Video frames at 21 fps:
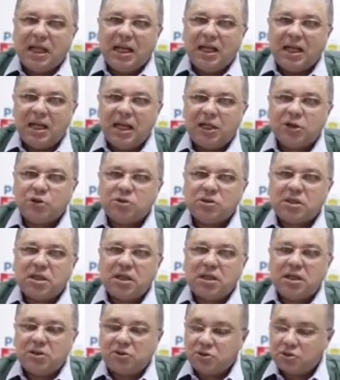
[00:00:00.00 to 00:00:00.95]
leitos
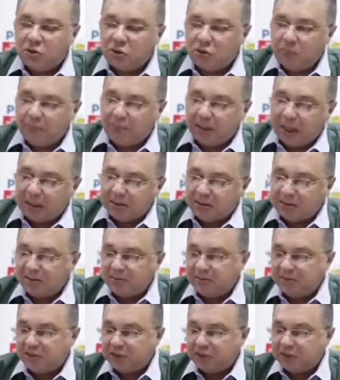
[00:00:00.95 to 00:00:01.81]
clínicos ocupados e